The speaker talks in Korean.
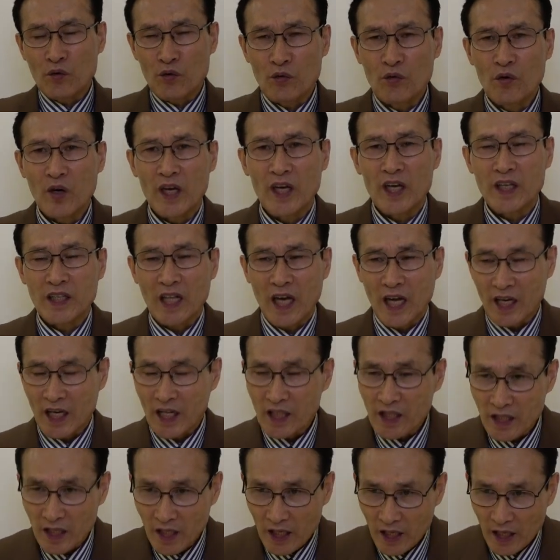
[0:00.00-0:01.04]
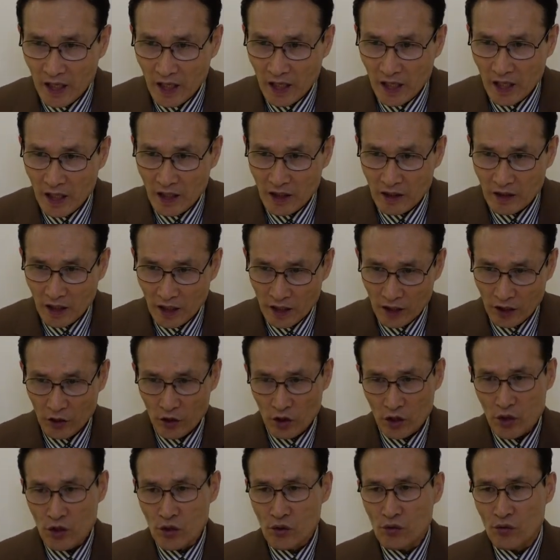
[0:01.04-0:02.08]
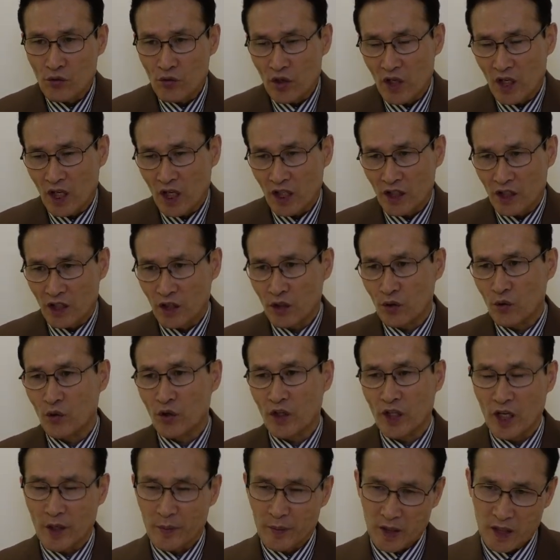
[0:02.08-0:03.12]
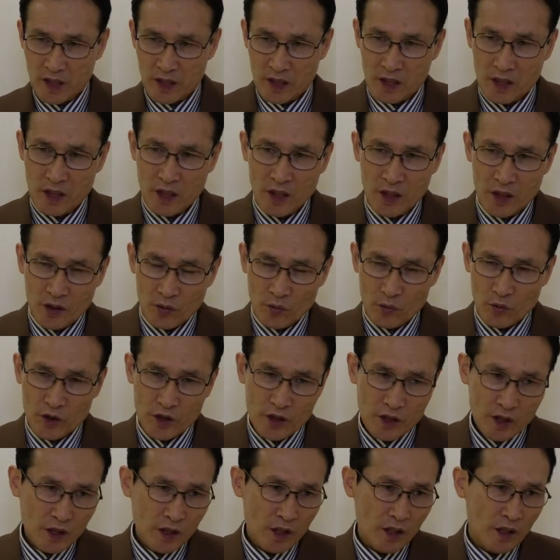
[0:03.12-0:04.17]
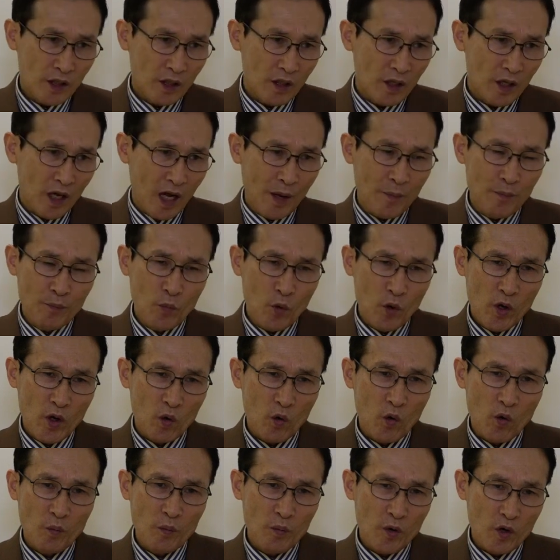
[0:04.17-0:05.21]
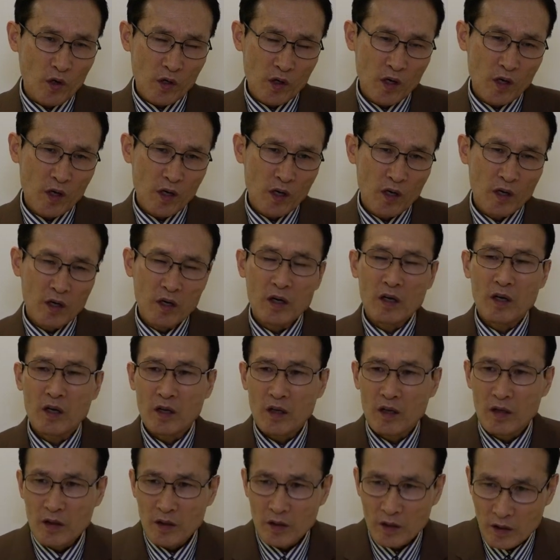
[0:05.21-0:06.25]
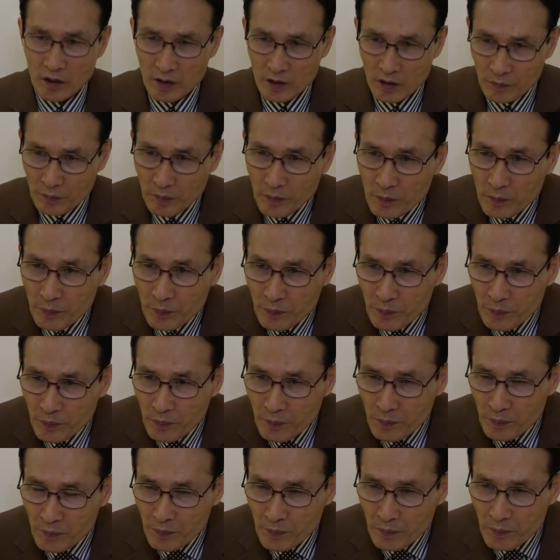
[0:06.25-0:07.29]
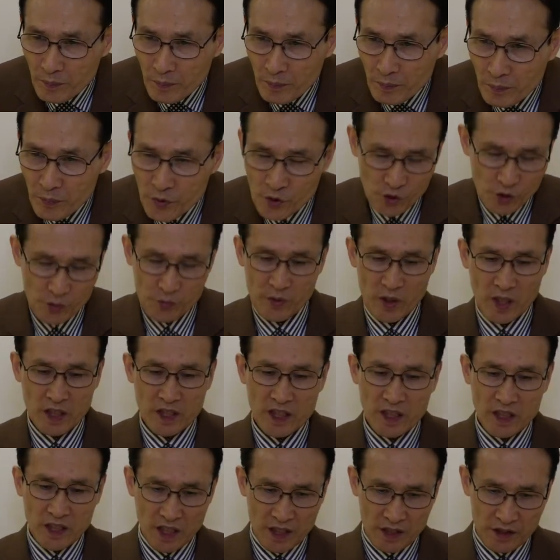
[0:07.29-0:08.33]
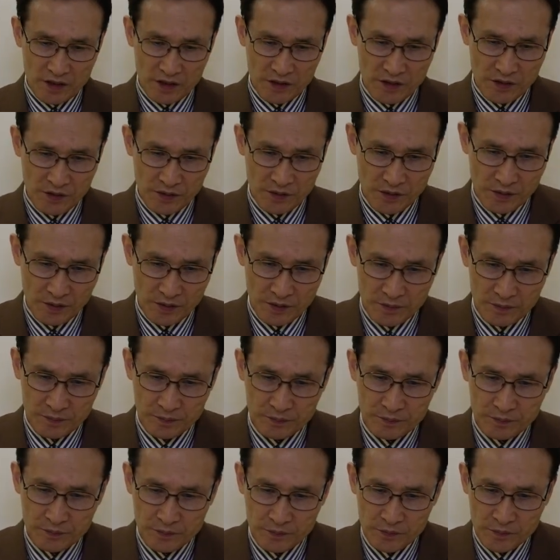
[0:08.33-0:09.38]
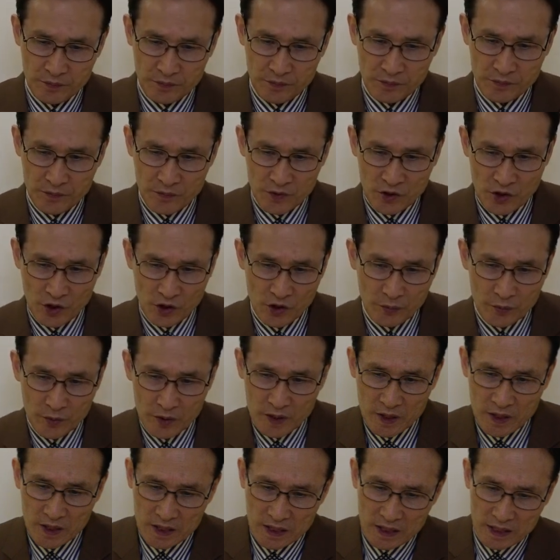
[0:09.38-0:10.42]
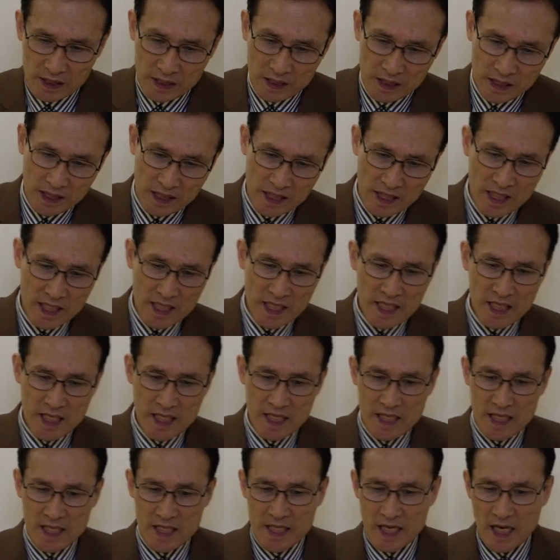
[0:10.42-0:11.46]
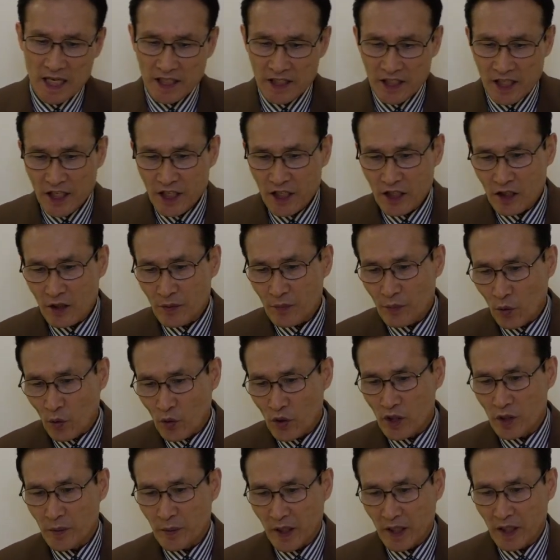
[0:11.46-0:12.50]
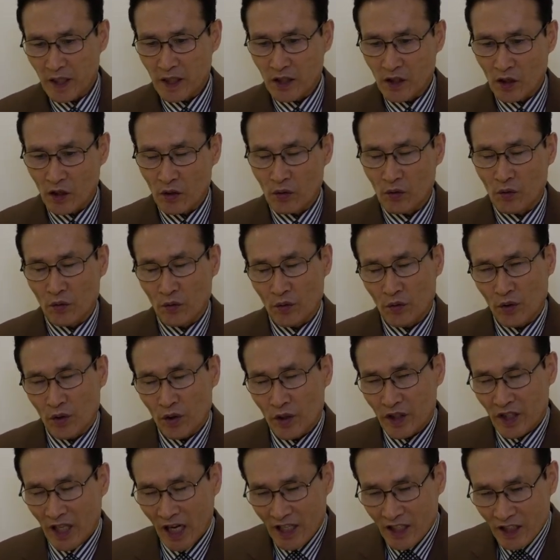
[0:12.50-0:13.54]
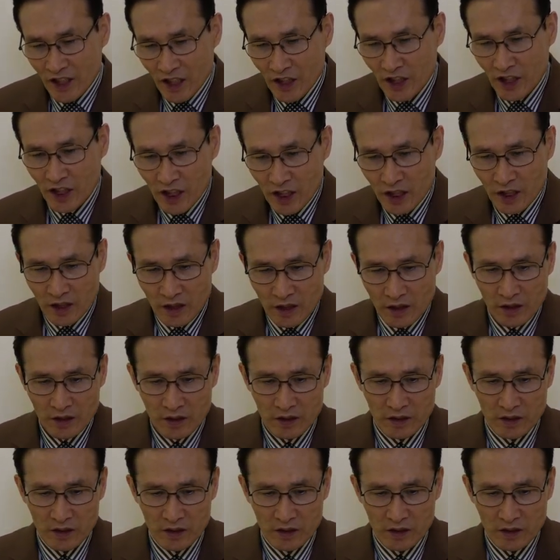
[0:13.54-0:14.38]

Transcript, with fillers: 국가의 나라인데 나라 인수인계가 제대로 돼야만 우리는 안보의 공복을 음? 비추면 안 된다는 것이죠. 지금은 약자인 듯 보이지만 결국 당선인은